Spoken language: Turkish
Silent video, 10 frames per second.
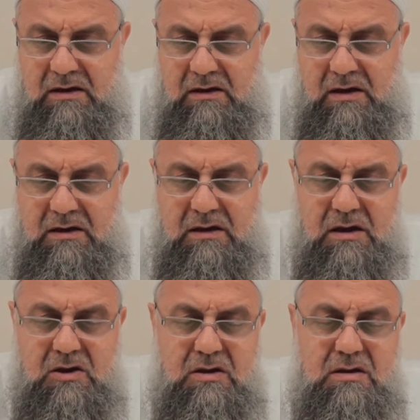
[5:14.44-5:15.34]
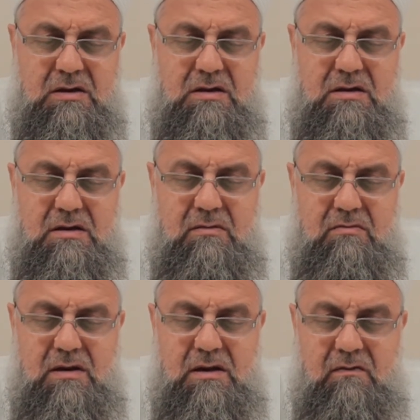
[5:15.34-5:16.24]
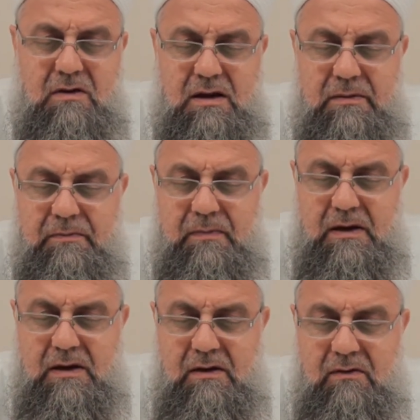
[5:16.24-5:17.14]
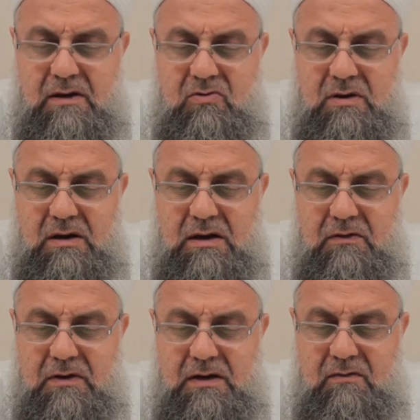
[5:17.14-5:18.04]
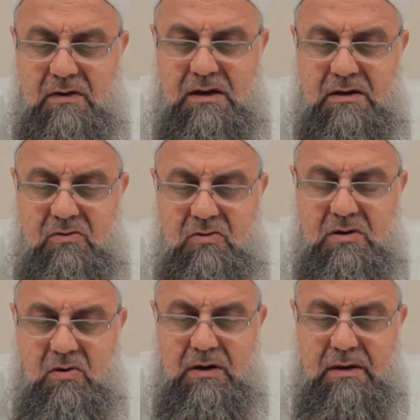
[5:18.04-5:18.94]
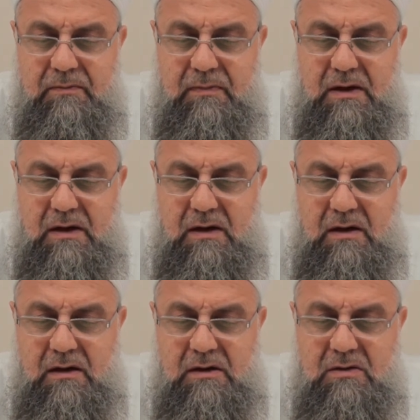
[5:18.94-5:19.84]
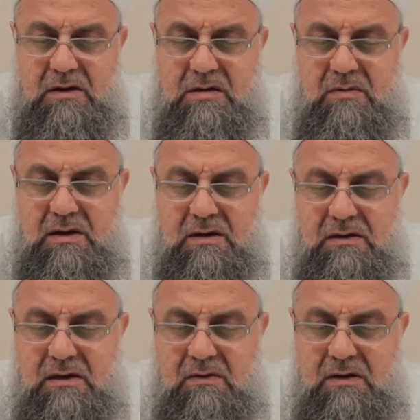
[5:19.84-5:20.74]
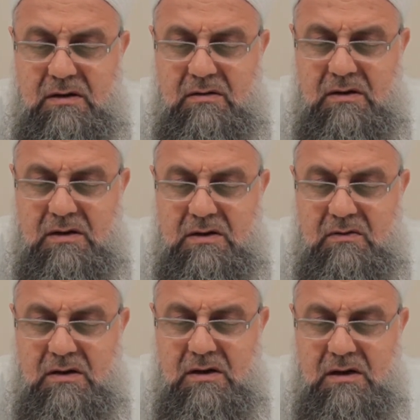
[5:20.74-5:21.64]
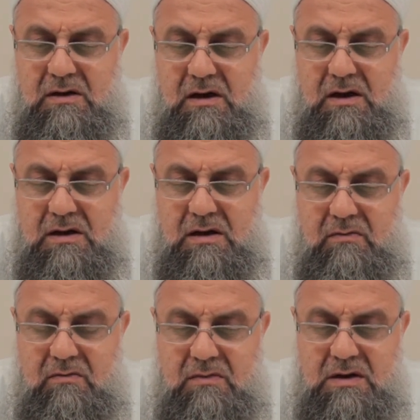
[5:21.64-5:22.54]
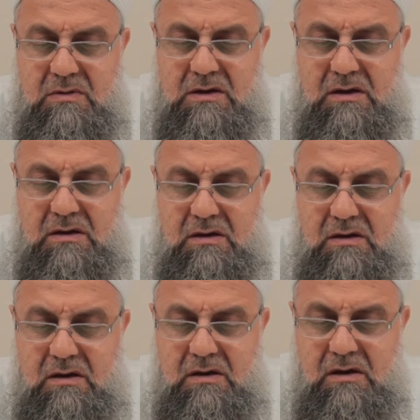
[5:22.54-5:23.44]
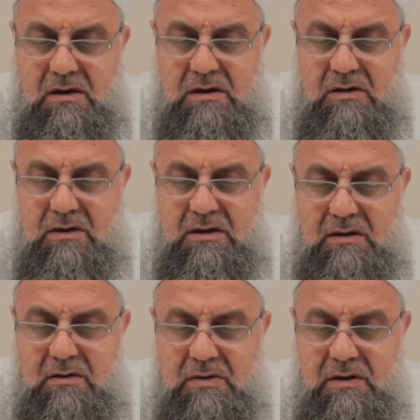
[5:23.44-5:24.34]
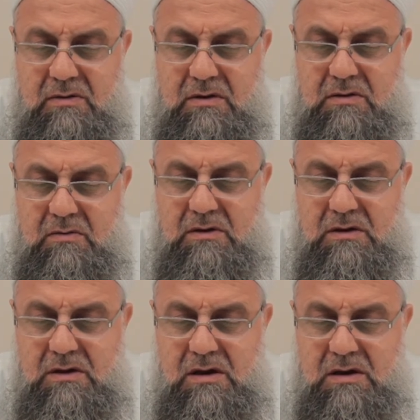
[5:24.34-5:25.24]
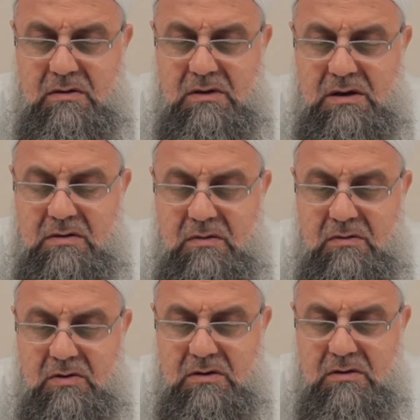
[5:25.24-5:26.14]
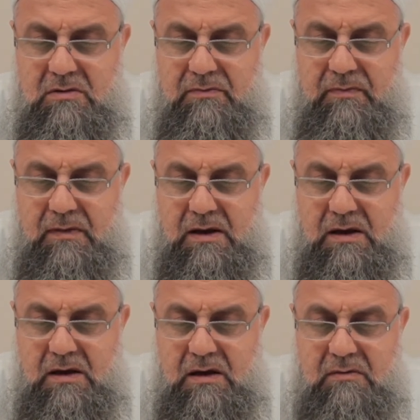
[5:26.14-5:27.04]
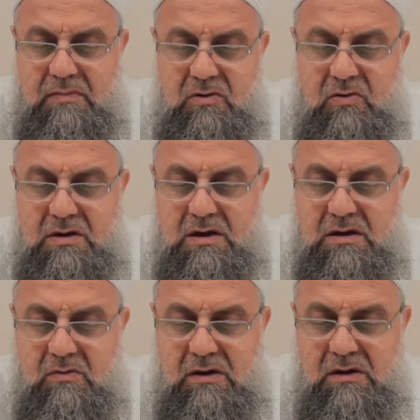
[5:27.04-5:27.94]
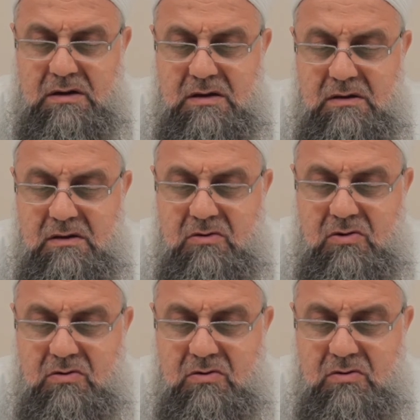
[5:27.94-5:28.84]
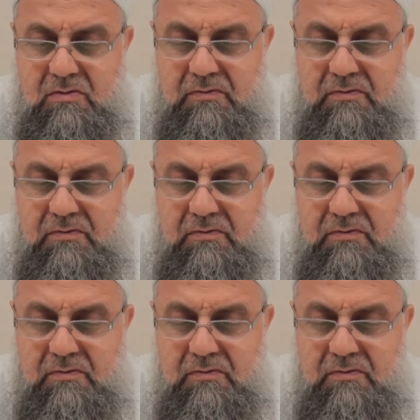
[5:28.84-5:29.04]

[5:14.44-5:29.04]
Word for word: denedik karşılıksız istenmeden veren veya günah raf eden veya yüce olan. Allah Teala isimleri hakkında rivayet edilen Hazreti El Ekrem ismi getirildi. Allah Teala Peygamber sallallahu aleyhi ve sellem Kerim ile isimlendirmiştir. Elbette o Kerim olan elçinin sözüdür.